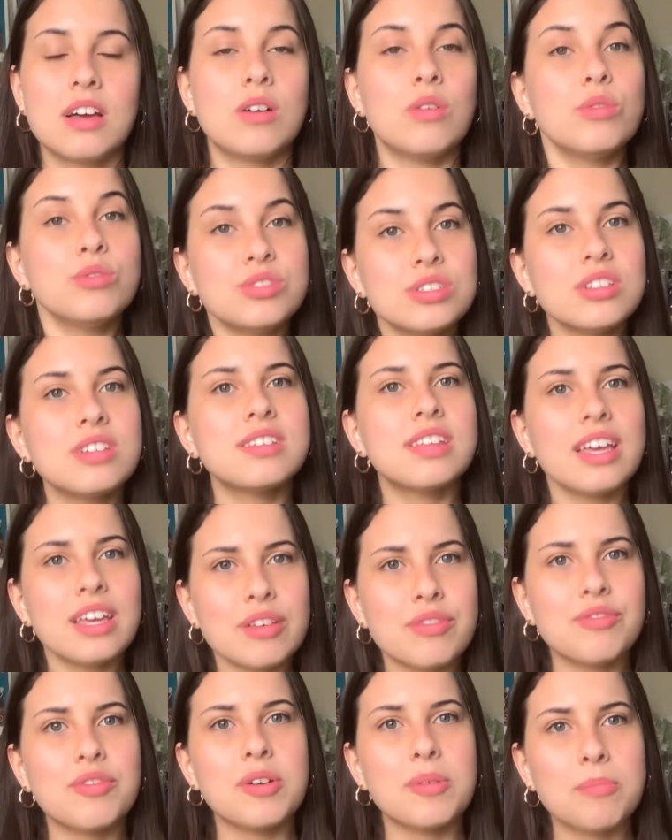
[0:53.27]
o dia até que
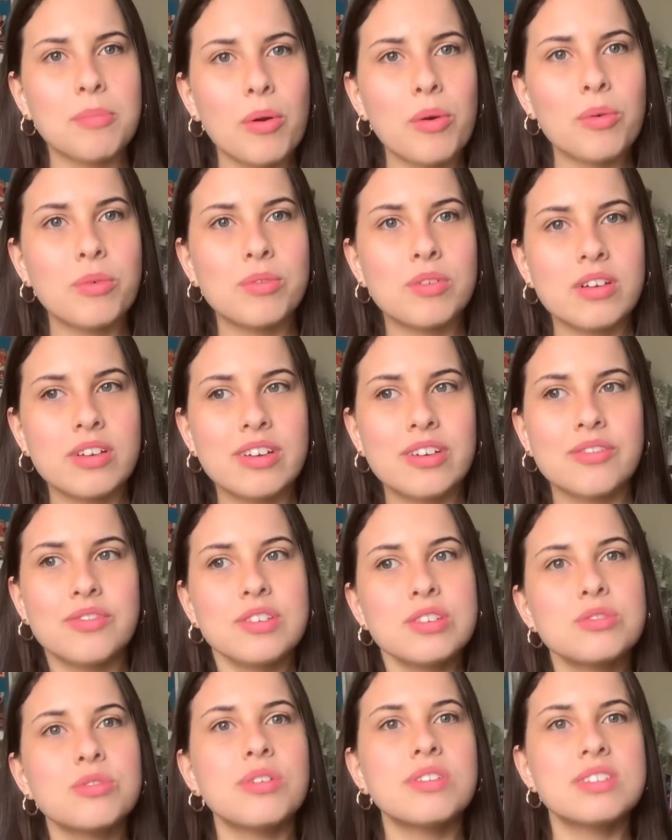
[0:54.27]
foi bom,
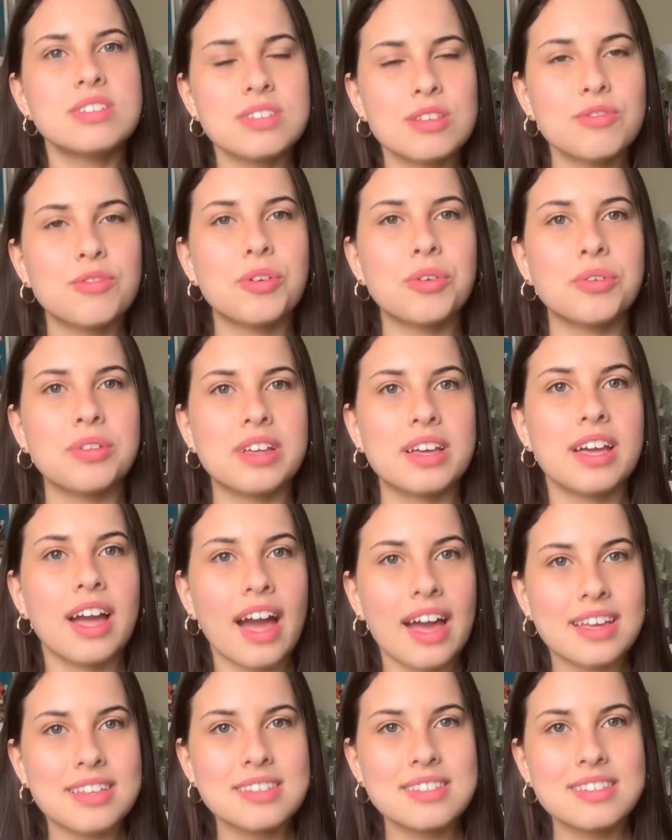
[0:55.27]
fiz coisas que foram
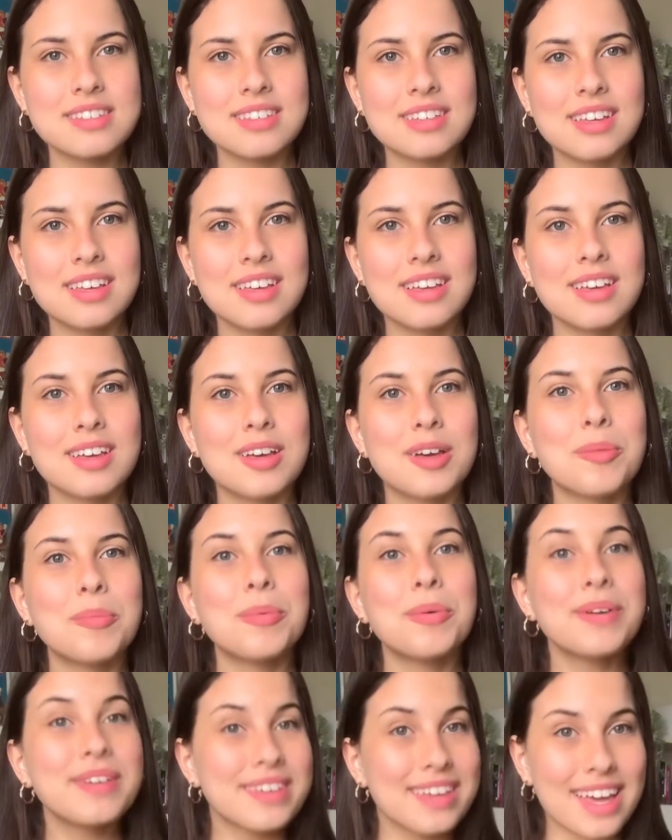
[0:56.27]
legais.
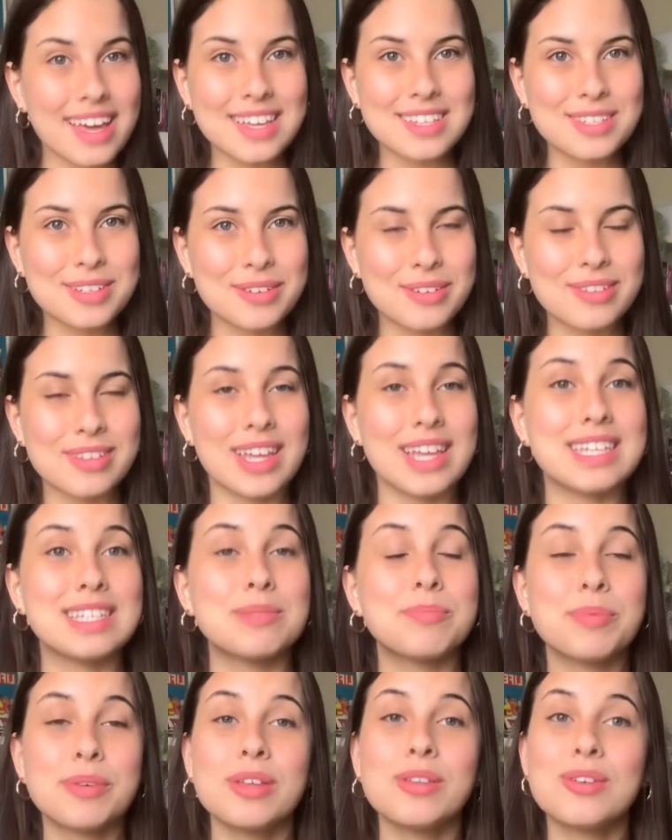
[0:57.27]
Por que isso acontece?
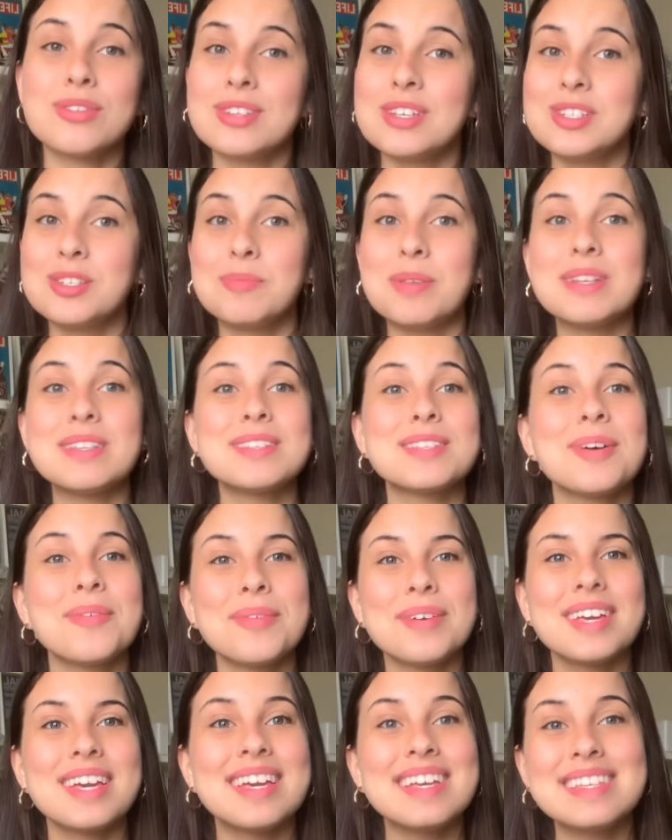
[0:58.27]
Porque nossos sentimentos
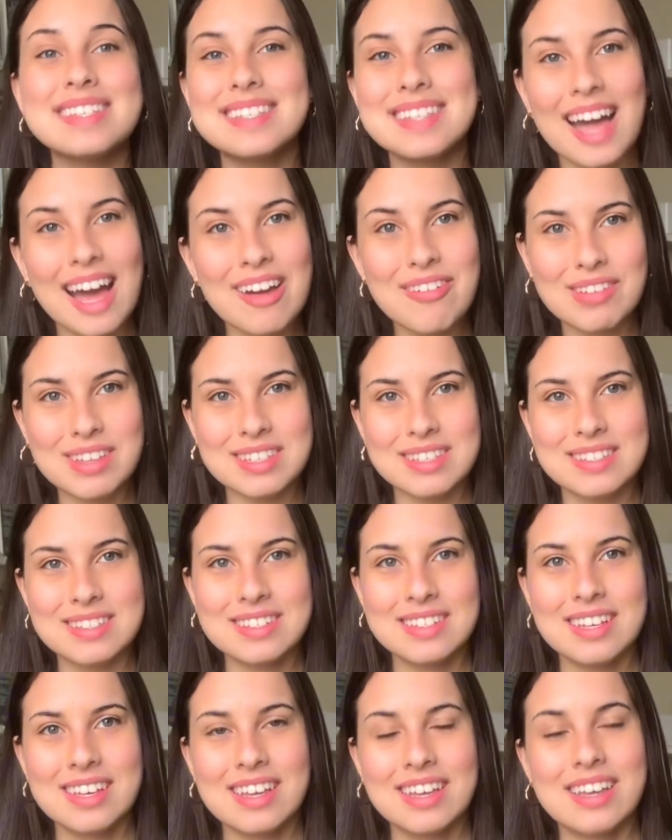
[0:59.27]
são instáveis.
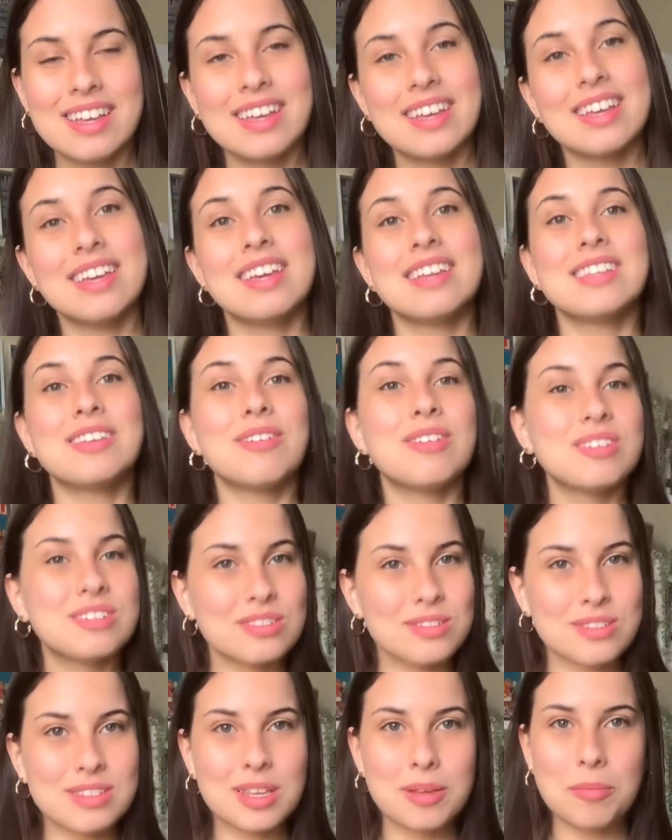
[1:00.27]
Então eles
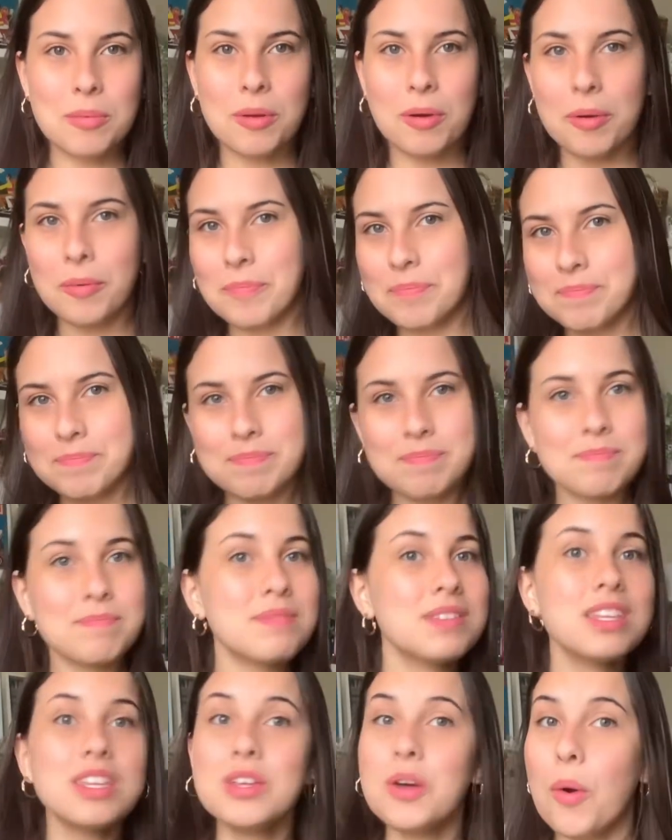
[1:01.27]
ficam sempre, ó,
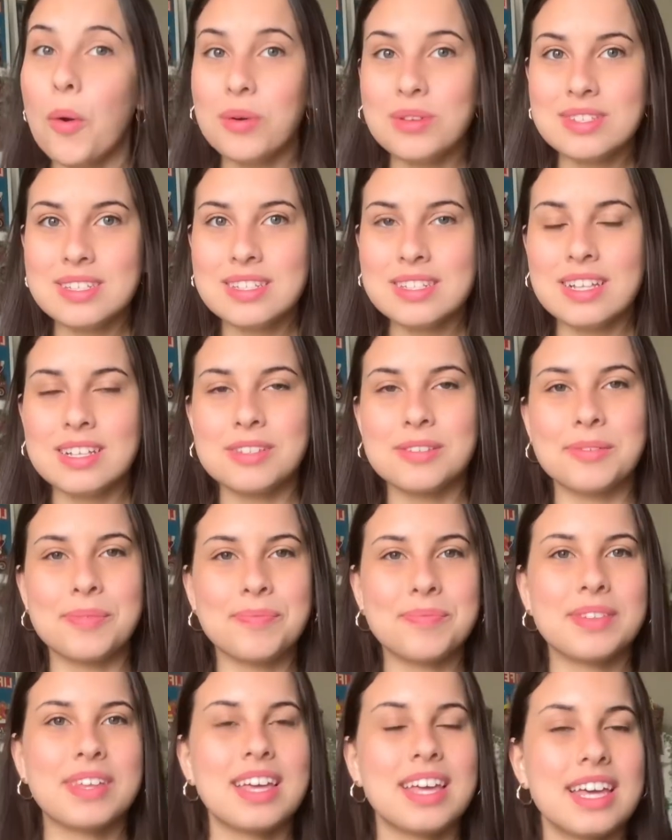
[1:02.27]
oscilando.
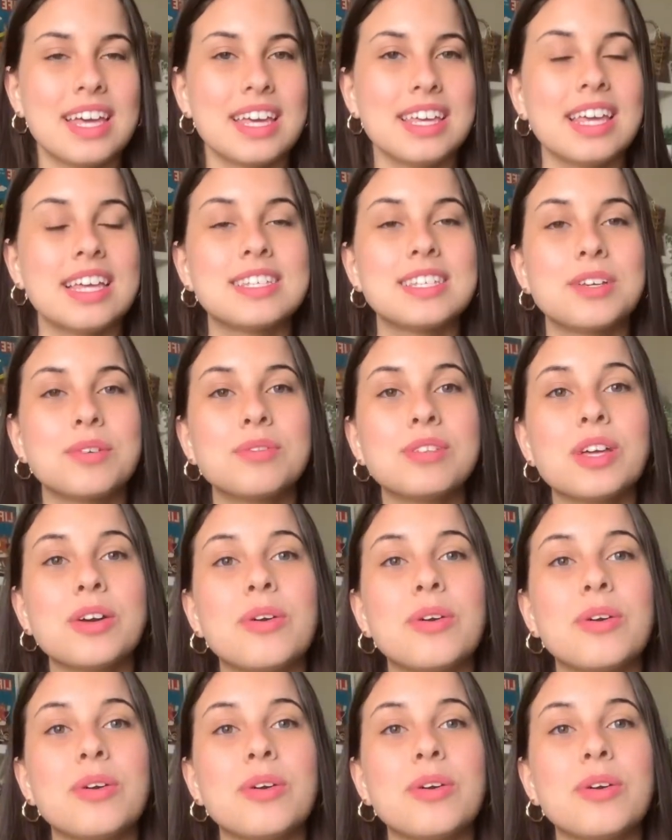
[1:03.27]
E a segunda